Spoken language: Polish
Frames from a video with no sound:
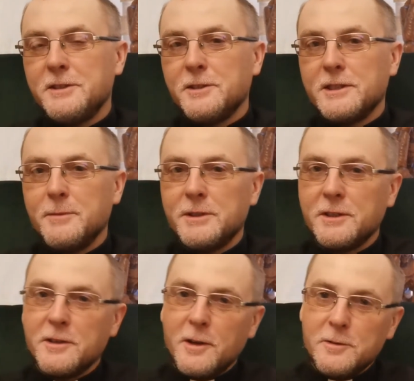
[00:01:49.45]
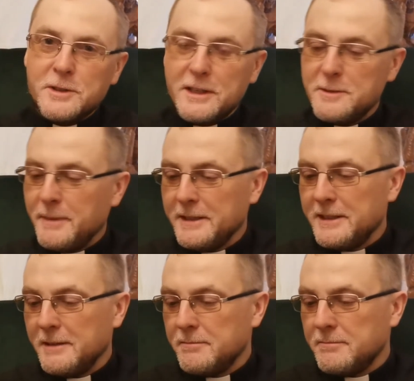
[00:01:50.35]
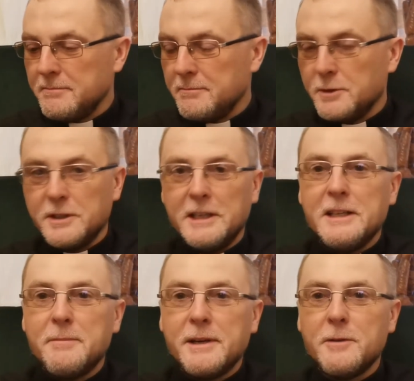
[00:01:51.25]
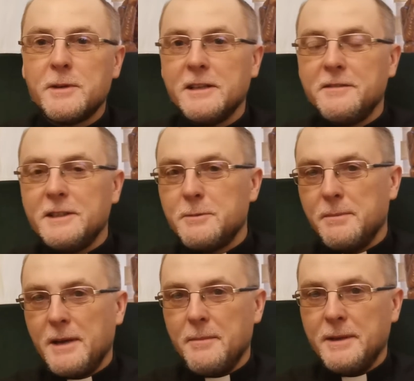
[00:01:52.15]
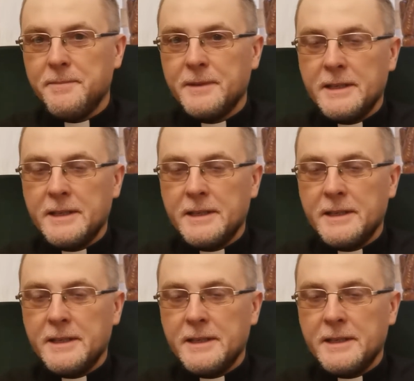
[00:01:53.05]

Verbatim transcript: wyciągniemy tylko rączkę i spadnie może jedna perełka, dwie złapiemy.